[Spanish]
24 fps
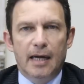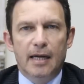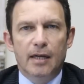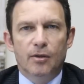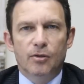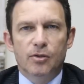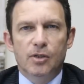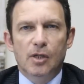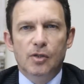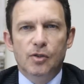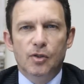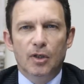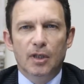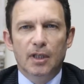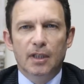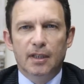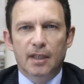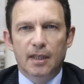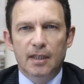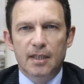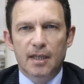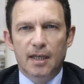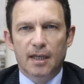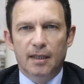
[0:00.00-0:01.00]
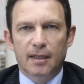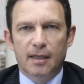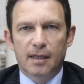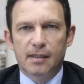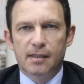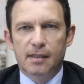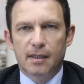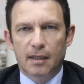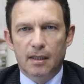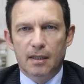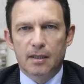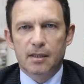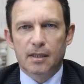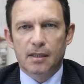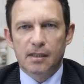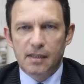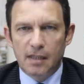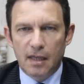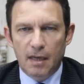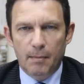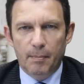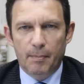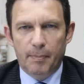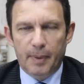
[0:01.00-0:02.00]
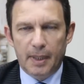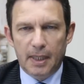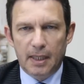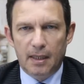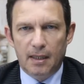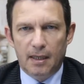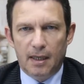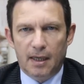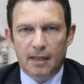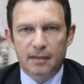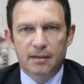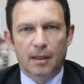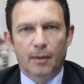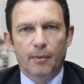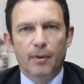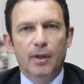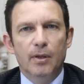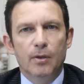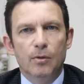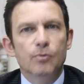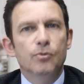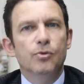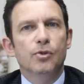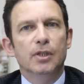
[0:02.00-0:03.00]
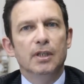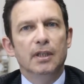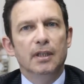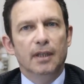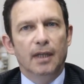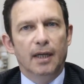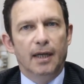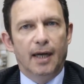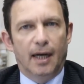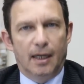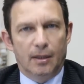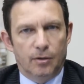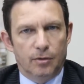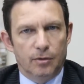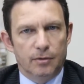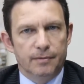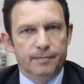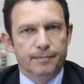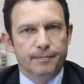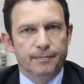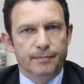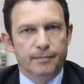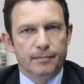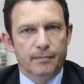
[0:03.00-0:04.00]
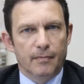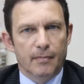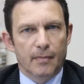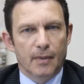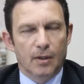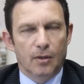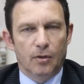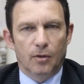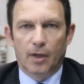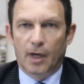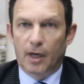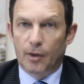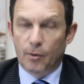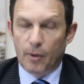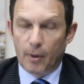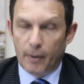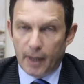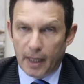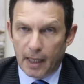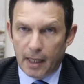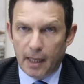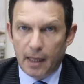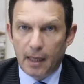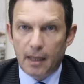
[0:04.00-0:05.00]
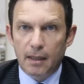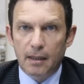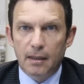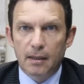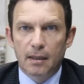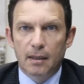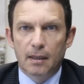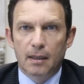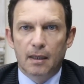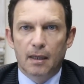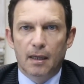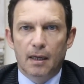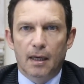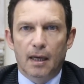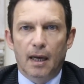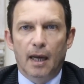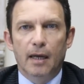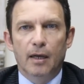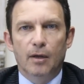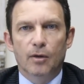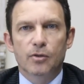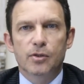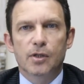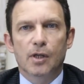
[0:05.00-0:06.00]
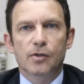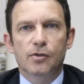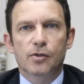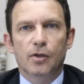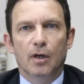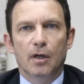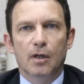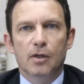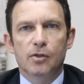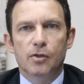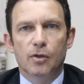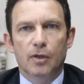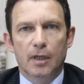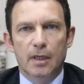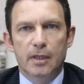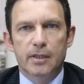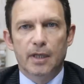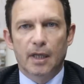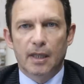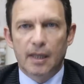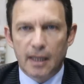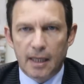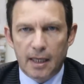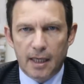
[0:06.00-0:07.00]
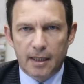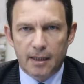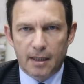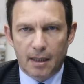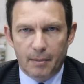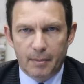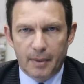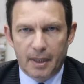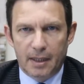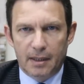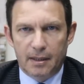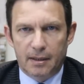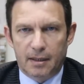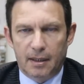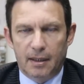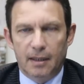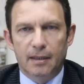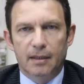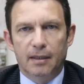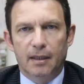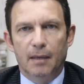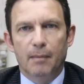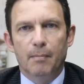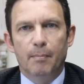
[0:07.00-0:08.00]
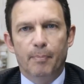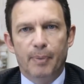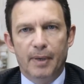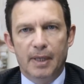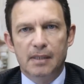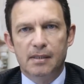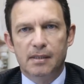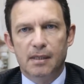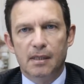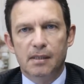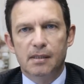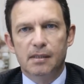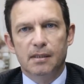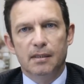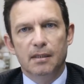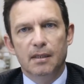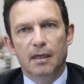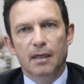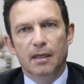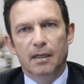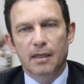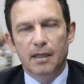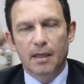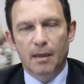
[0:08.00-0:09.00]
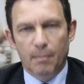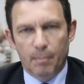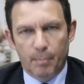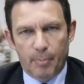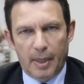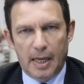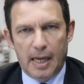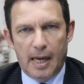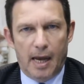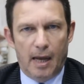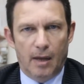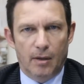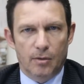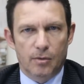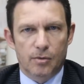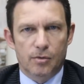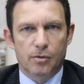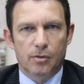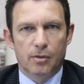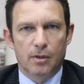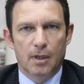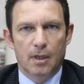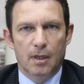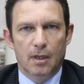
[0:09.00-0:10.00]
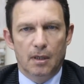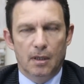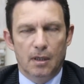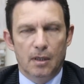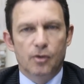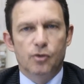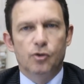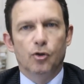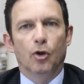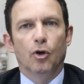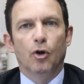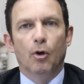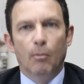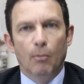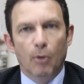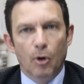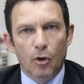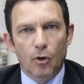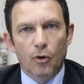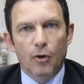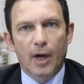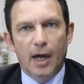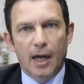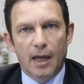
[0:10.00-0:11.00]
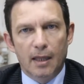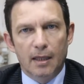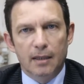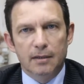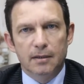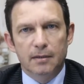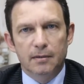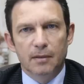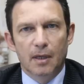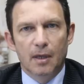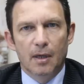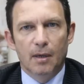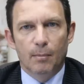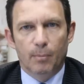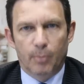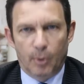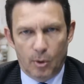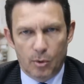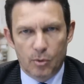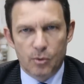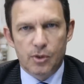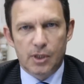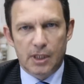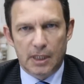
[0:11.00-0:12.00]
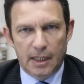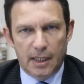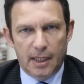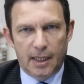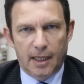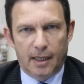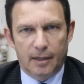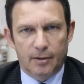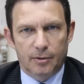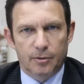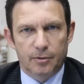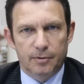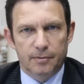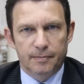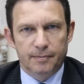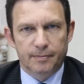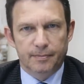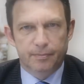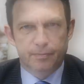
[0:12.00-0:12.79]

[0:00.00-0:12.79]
Las negociaciones tenían que ser hechas siempre a través de un sindicato. Con la nueva ley, las negociaciones son hechas directamente entre empresas y empleados y son homologadas por un sindicato.